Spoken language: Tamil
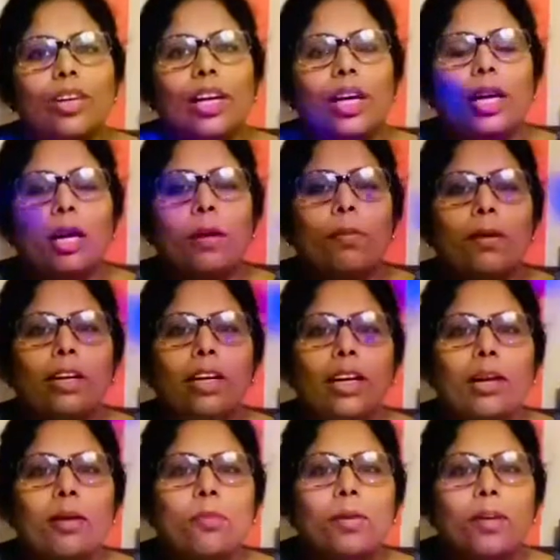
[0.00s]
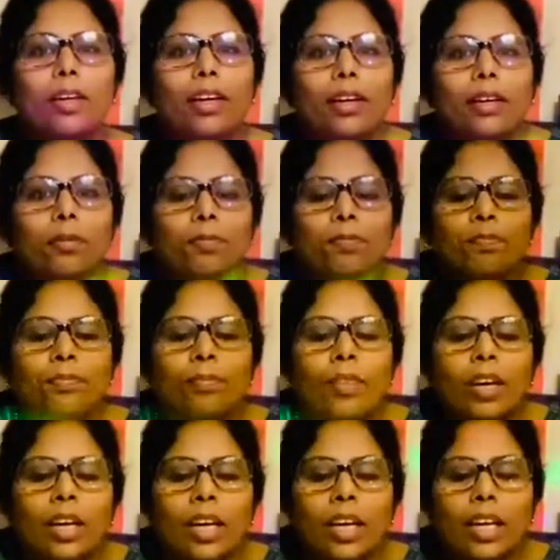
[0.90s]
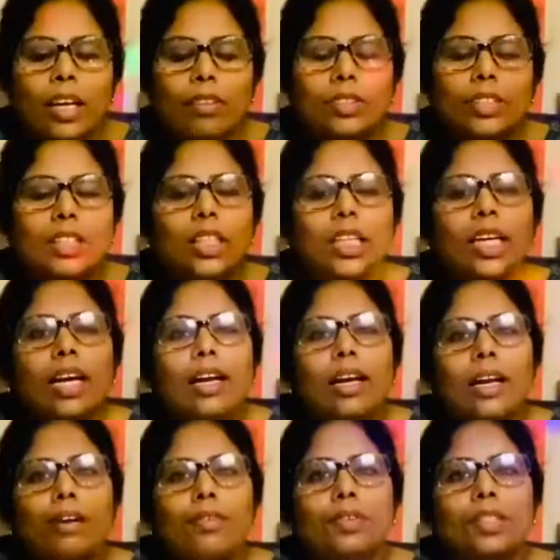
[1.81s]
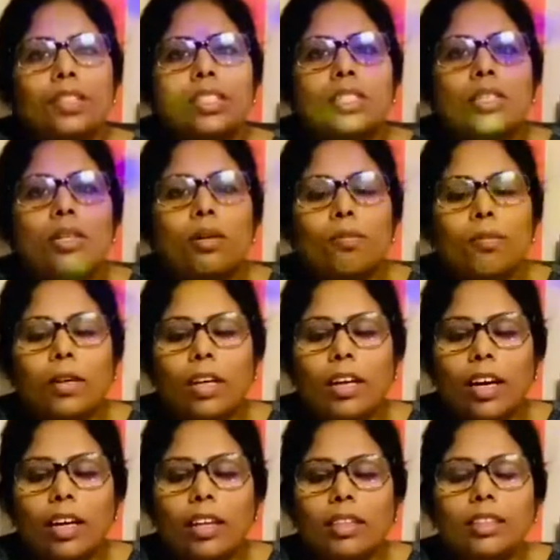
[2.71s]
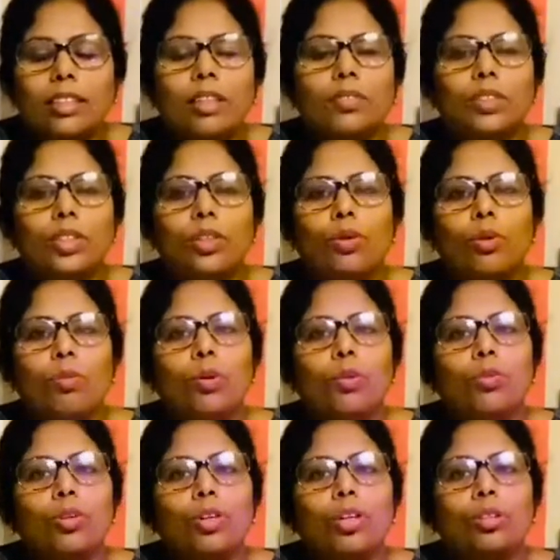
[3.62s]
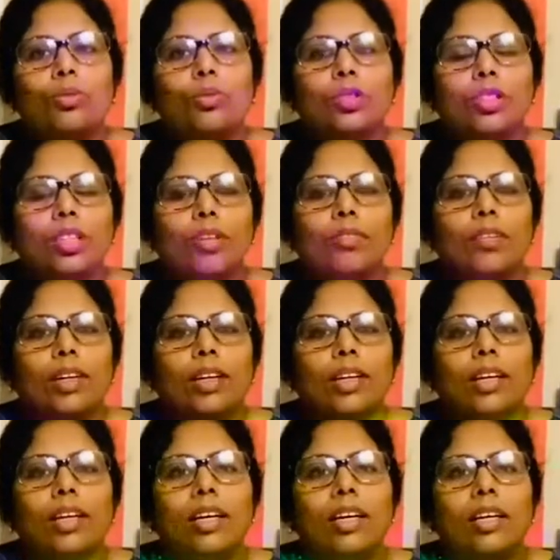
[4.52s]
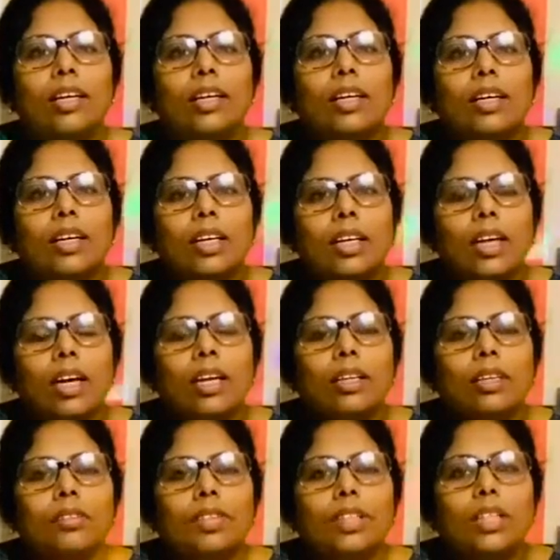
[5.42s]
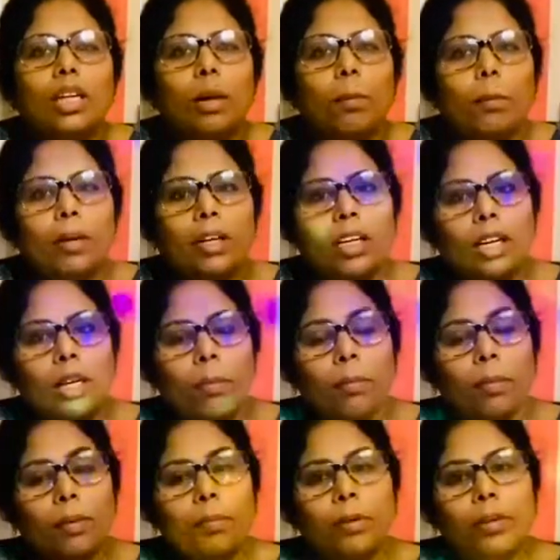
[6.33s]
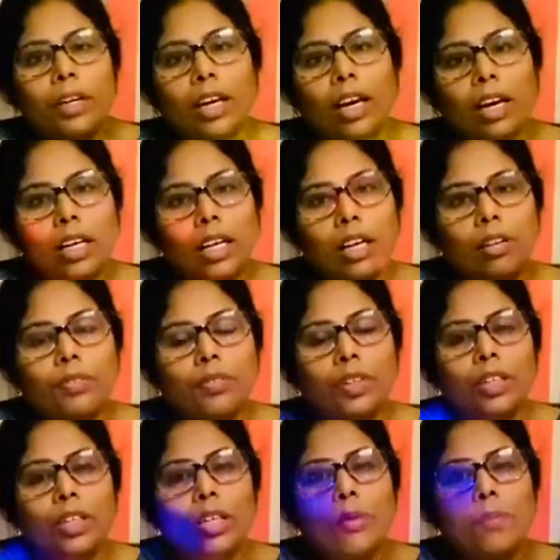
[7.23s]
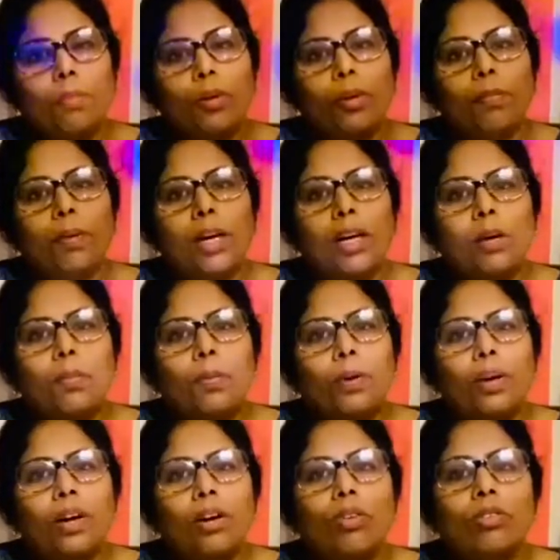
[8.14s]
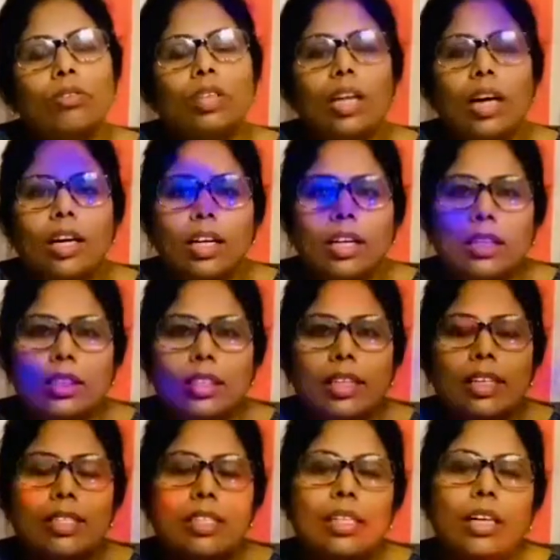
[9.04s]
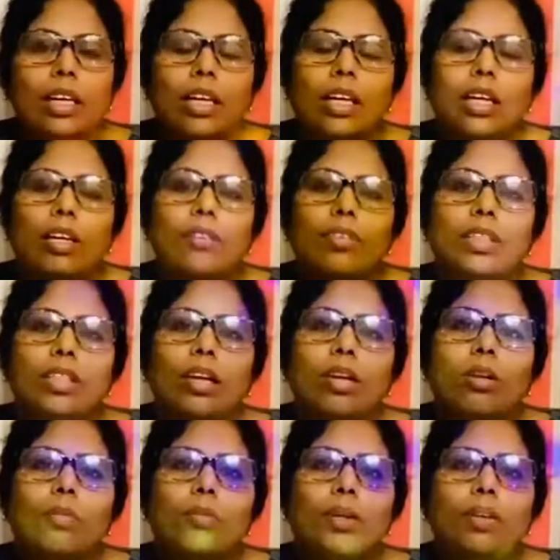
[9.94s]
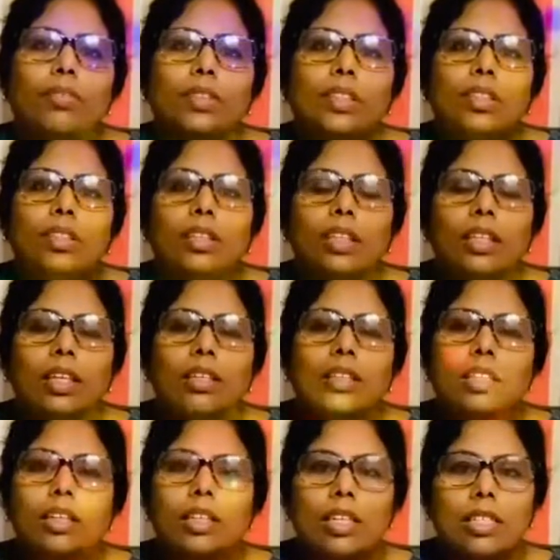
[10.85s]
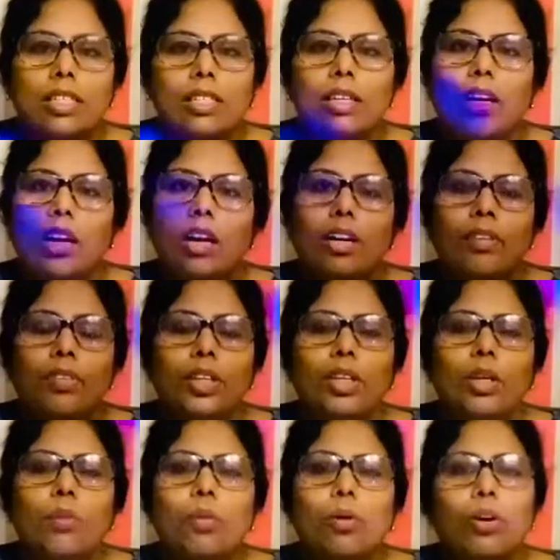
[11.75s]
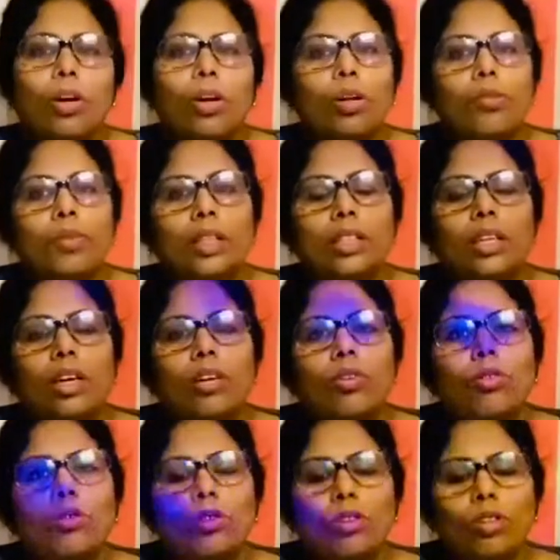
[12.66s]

நிறைய பேர் நினைப்பீங்க இங்கே வந்து எல்லா ஃபங்க்ஷனுக்குமே கேக்கு தான் வந்து ரொம்ப முக்கியத்துவம் தருவாங்க கேக்கு வந்து நம்ம நம்ம போய் யாரையா வீட்டுக்கு போய் பார்க்க போனாலும் யாராவது கெஸ்ட்டுங்க இங்கே வந்தாலுமே வந்து எந்த கெஸ்ட்டு யார் வீட்டுக்கு போனாலும் வந்தாலும்